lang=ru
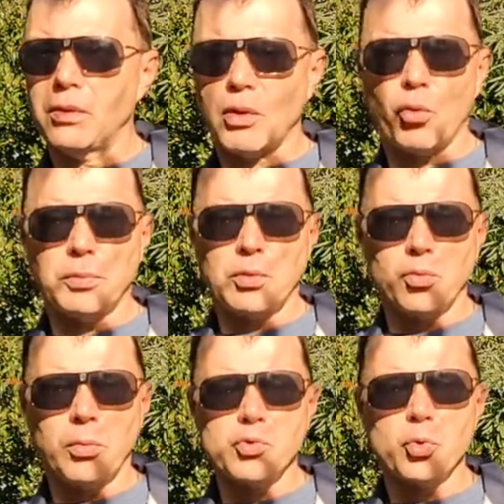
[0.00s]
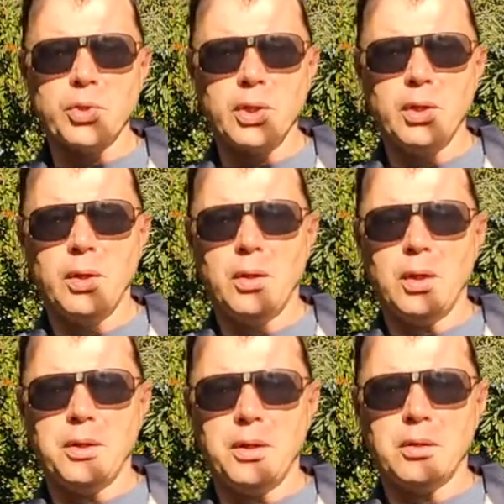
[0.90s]
на каком-то другом судне
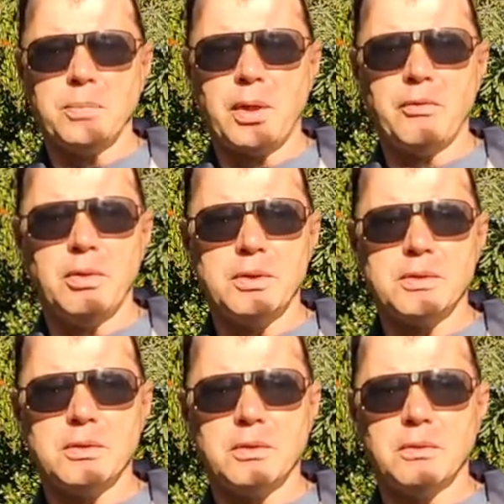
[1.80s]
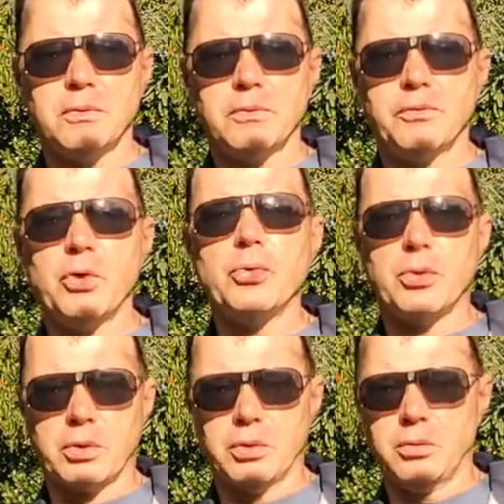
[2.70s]
они отправились э, в Нью-Йорк,